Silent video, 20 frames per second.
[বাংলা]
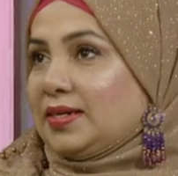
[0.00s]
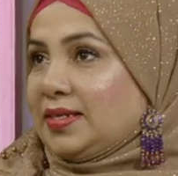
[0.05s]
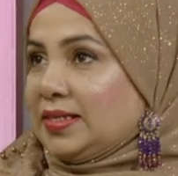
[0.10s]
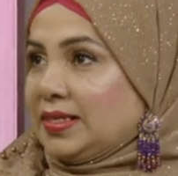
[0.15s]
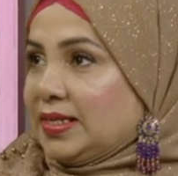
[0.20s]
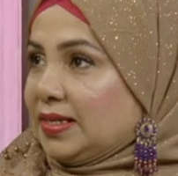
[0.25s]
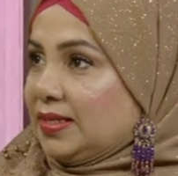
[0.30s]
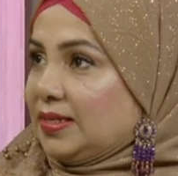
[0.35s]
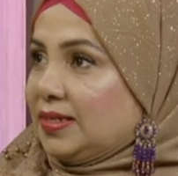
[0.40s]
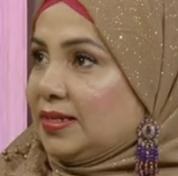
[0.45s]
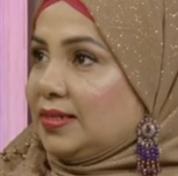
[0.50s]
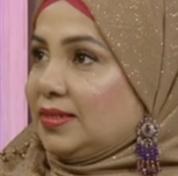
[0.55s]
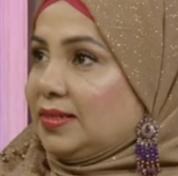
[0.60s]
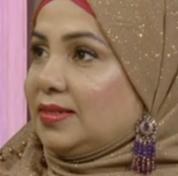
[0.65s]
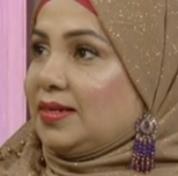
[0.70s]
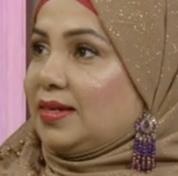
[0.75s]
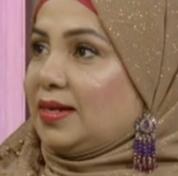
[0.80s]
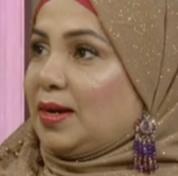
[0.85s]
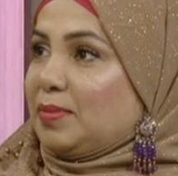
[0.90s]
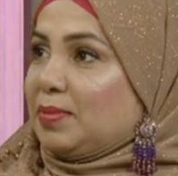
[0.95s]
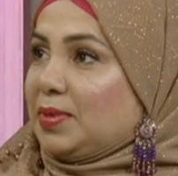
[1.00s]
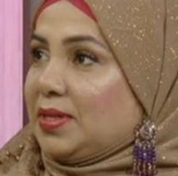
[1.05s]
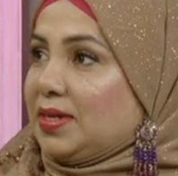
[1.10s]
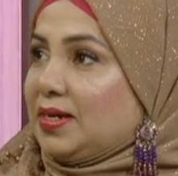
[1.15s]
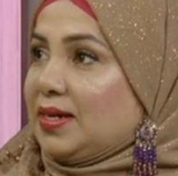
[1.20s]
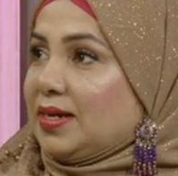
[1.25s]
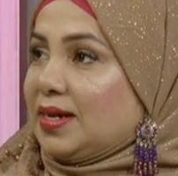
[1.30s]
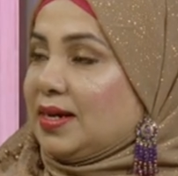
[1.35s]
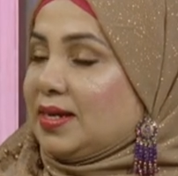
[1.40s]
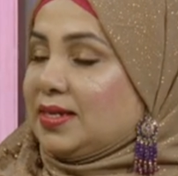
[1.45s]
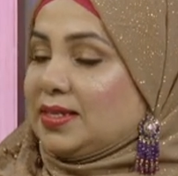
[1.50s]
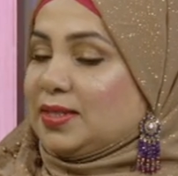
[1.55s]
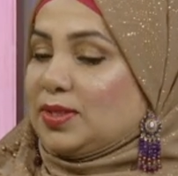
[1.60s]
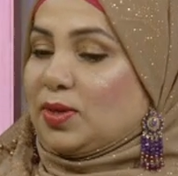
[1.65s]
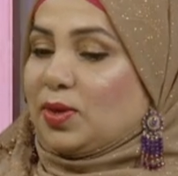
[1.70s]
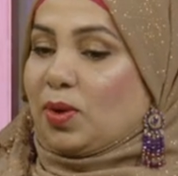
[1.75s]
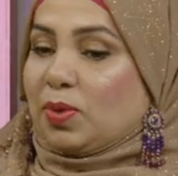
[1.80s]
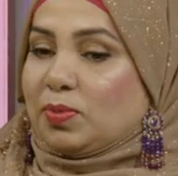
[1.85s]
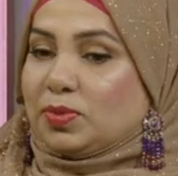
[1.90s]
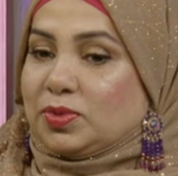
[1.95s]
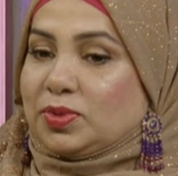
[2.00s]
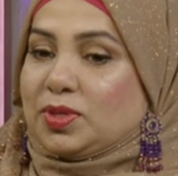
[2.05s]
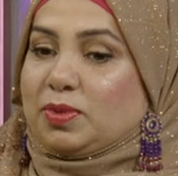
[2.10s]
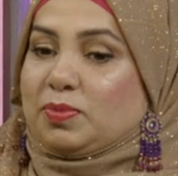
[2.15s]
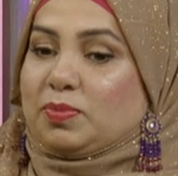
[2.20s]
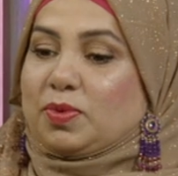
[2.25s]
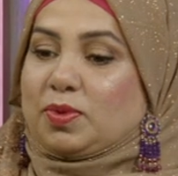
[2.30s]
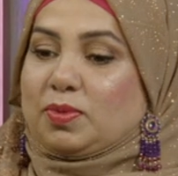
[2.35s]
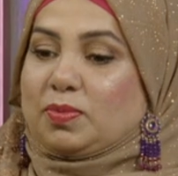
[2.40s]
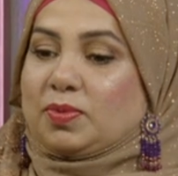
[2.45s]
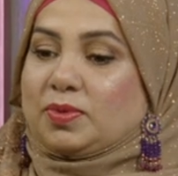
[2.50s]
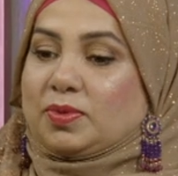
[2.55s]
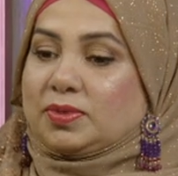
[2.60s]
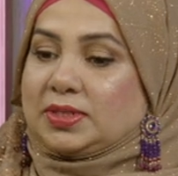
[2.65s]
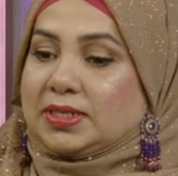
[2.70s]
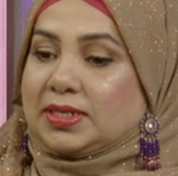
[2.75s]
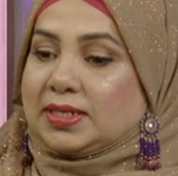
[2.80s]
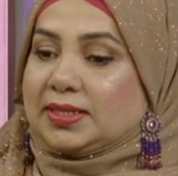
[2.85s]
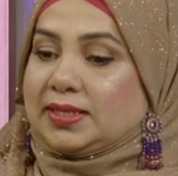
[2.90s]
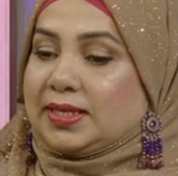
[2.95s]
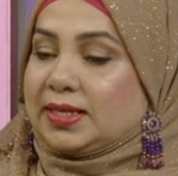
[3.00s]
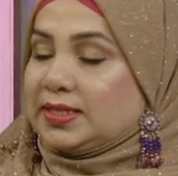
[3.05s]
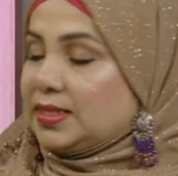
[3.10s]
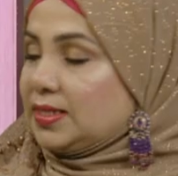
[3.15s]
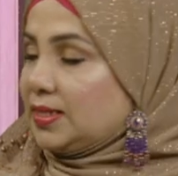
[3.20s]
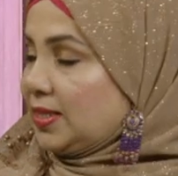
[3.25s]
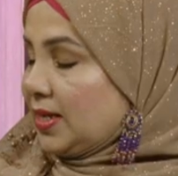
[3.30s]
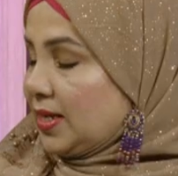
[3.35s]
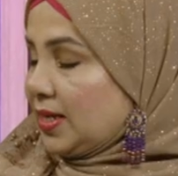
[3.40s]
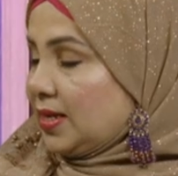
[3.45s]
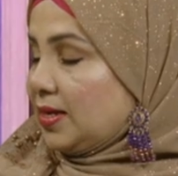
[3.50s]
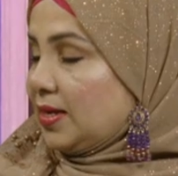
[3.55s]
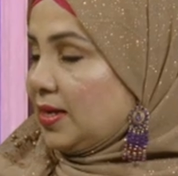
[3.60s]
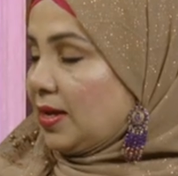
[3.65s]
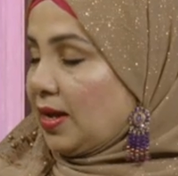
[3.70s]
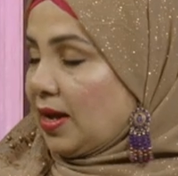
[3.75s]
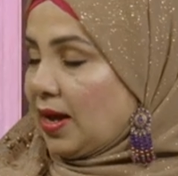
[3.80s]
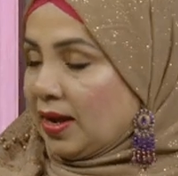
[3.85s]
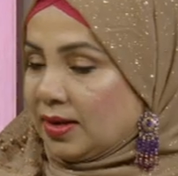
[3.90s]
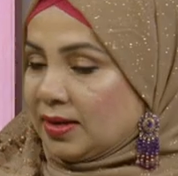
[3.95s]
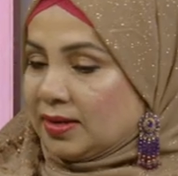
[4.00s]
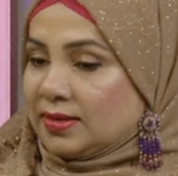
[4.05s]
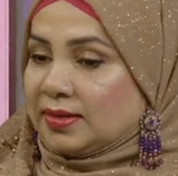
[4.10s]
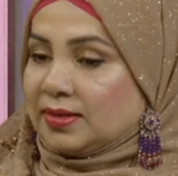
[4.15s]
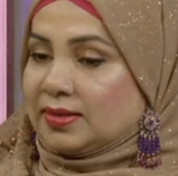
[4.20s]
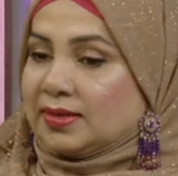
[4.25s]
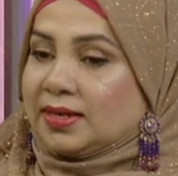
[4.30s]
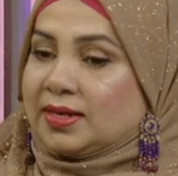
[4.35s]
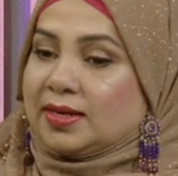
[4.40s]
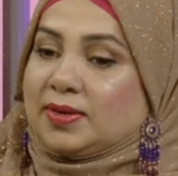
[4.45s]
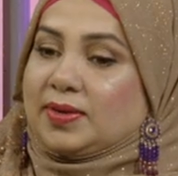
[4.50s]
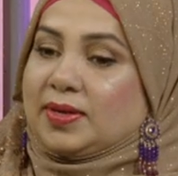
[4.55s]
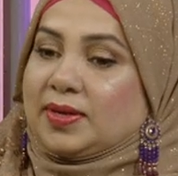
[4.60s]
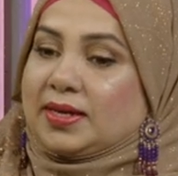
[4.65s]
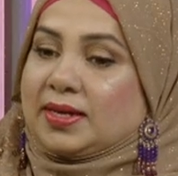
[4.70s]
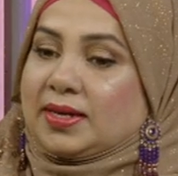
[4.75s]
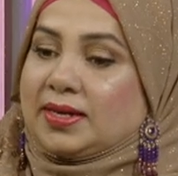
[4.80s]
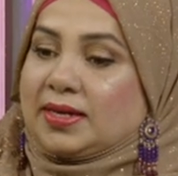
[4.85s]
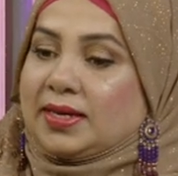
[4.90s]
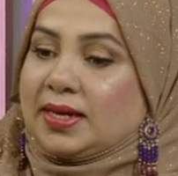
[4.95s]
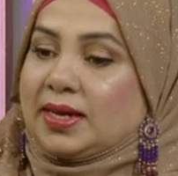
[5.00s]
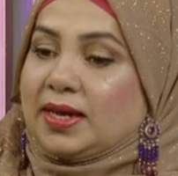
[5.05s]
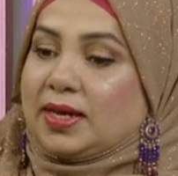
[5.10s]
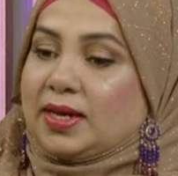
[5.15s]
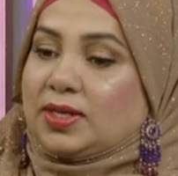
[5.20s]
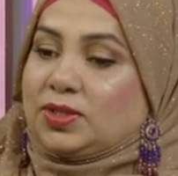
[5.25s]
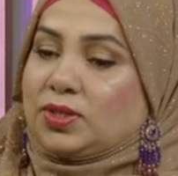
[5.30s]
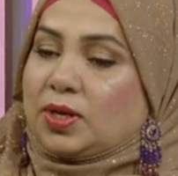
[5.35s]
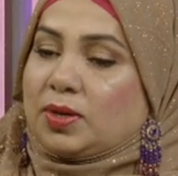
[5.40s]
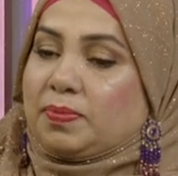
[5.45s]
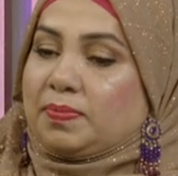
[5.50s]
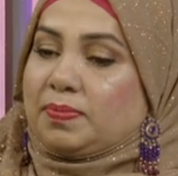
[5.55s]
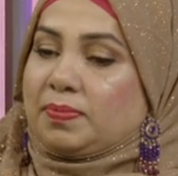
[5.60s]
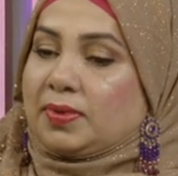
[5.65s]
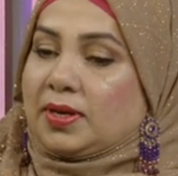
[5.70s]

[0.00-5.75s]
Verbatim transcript: ঈদের দিন আমাদের এখানে তো অবশ্যই বলবো যে দেশের থেকে আলাদা কারণ এখানে সব